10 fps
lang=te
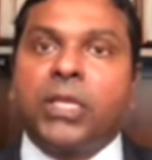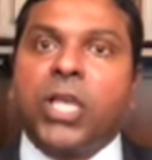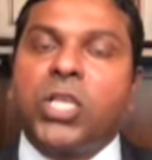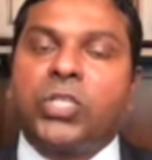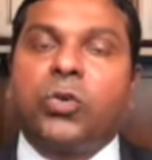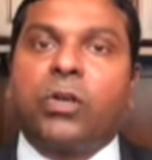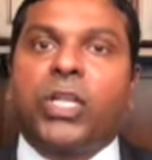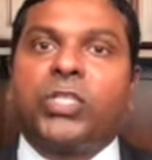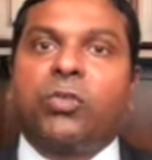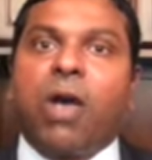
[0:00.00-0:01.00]

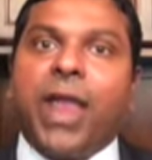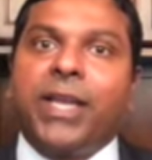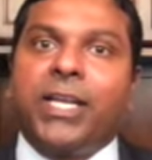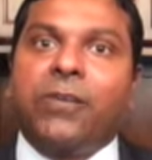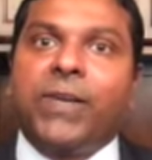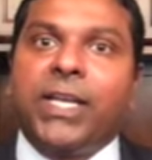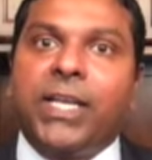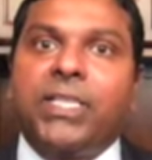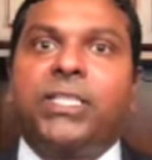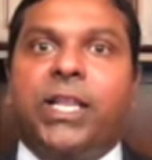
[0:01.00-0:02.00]
యేసుక్రీస్తు అనేటటువంటి
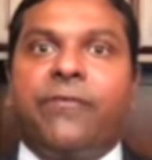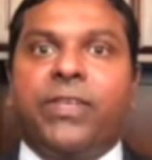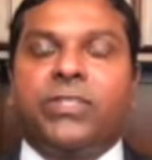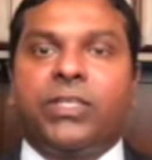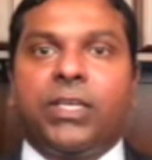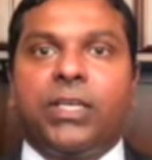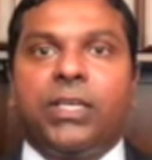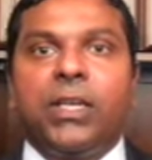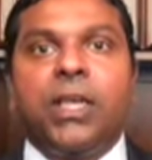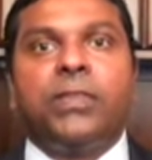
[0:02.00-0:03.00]
నిచ్చెన వేసి
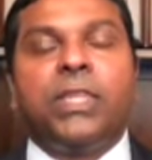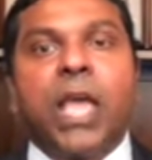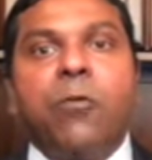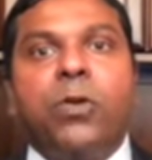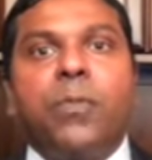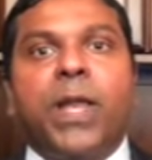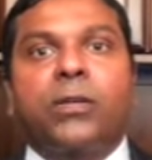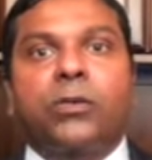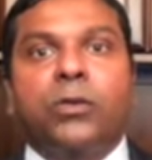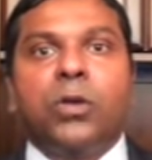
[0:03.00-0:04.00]
దేవుడు
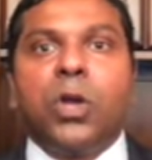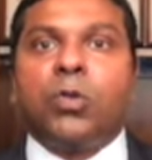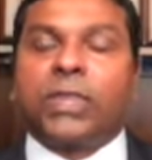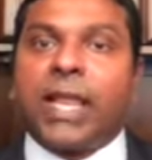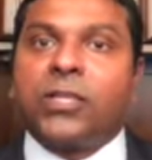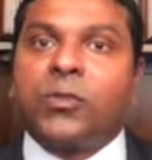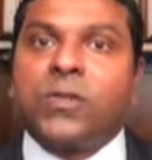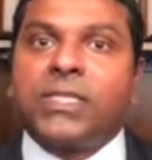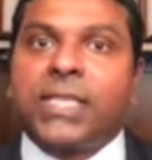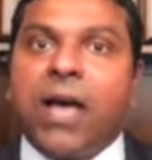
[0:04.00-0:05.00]
మనకు
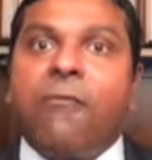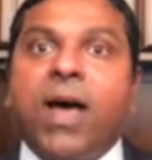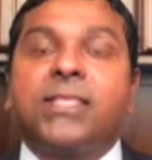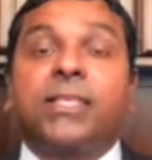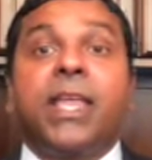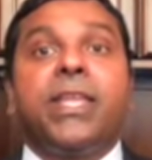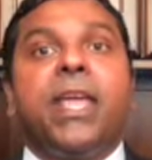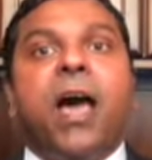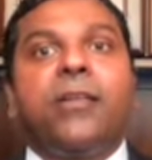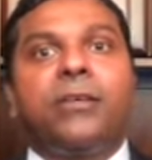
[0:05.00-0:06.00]
తనతో
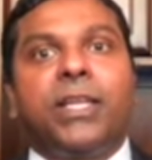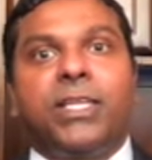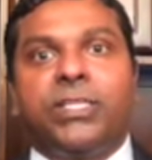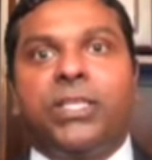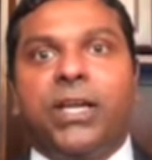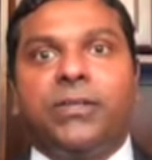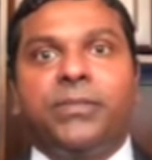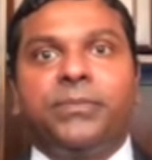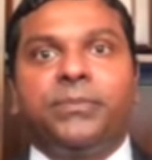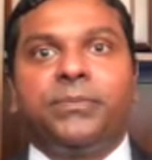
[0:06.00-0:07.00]
సహవాసాన్ని అనుగ్రహించాడు
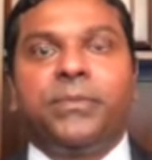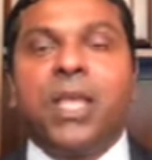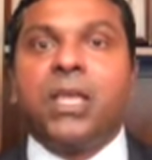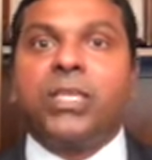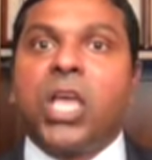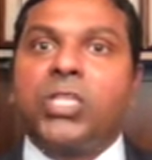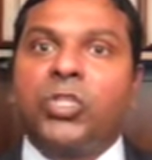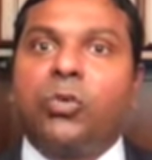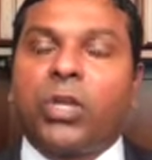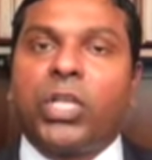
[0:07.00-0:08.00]

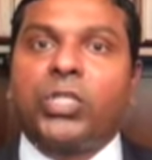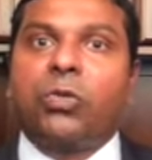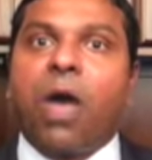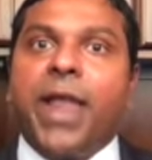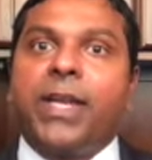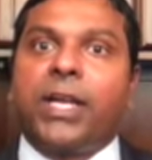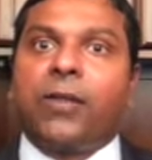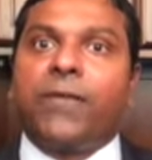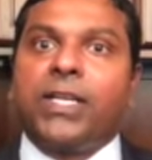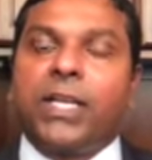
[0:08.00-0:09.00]
యేసుక్రీస్తు
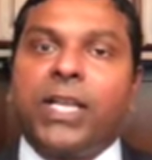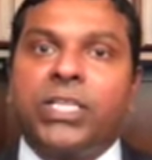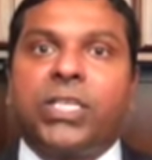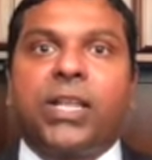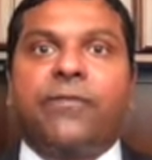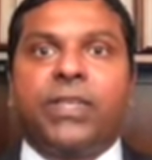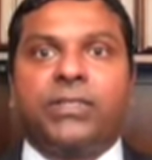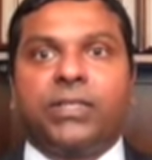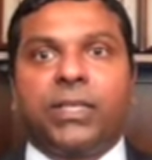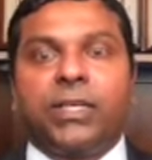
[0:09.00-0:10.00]
అనేటటువంటి నిచ్చెన
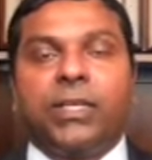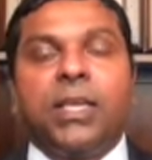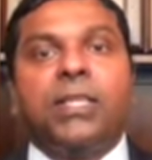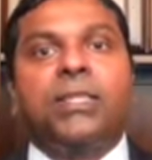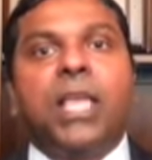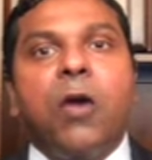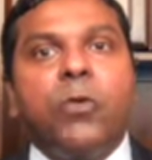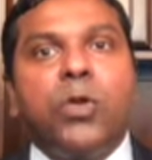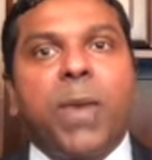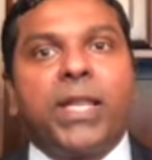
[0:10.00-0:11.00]
వేసి
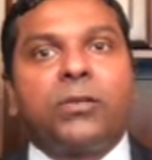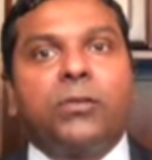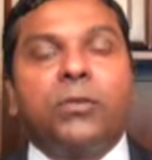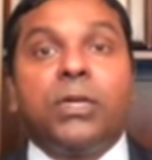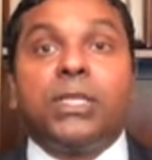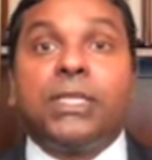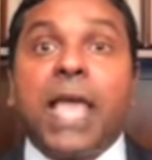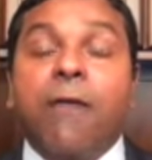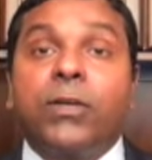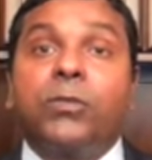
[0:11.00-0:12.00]
దేవుడు మనకు
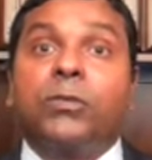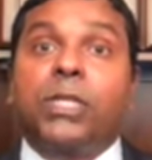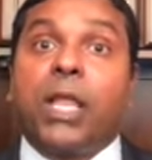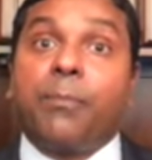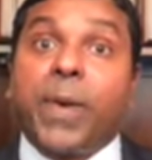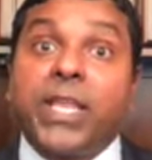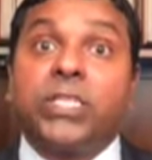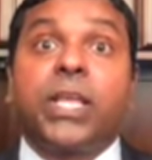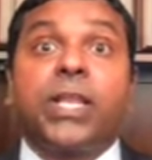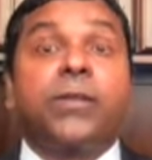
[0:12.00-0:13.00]
దేవదూతల
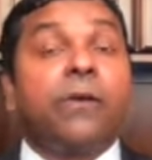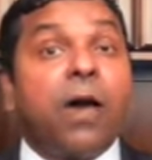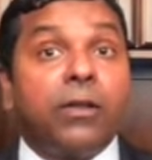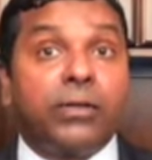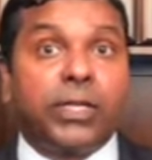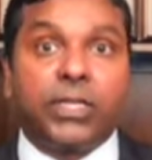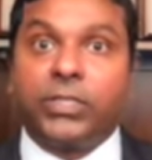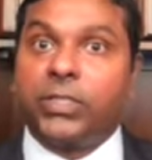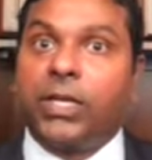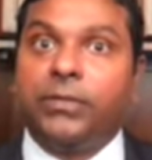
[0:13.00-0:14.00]
పరిచర్యను
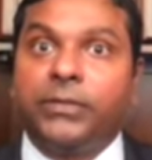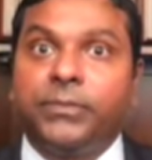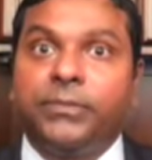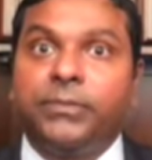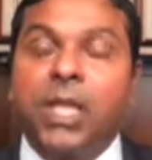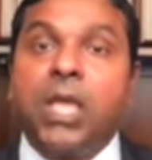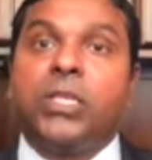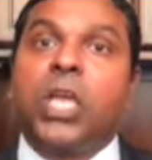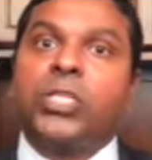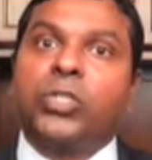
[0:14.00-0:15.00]
అనుగ్రహించాడు
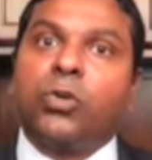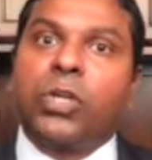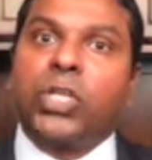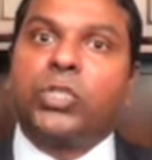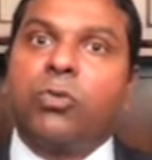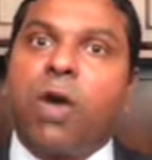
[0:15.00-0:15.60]
యేసుక్రీస్తు